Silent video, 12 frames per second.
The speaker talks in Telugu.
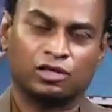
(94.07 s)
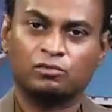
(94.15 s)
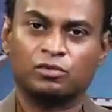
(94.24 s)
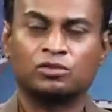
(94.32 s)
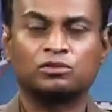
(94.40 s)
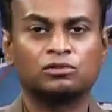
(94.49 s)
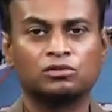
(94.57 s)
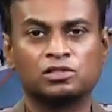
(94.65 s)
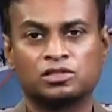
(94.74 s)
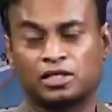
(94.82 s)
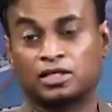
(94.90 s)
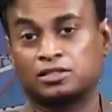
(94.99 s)
వన్ మంత్ ఉంటుంది
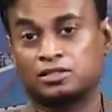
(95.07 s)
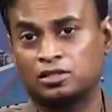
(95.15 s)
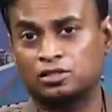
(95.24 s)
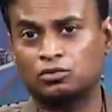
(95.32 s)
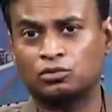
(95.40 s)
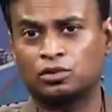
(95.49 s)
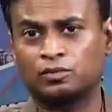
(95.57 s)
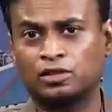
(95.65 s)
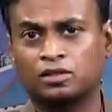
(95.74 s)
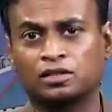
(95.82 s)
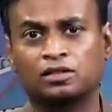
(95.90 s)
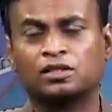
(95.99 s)
సెకండ్ స్టేజ్
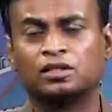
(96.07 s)
కొంతమందికి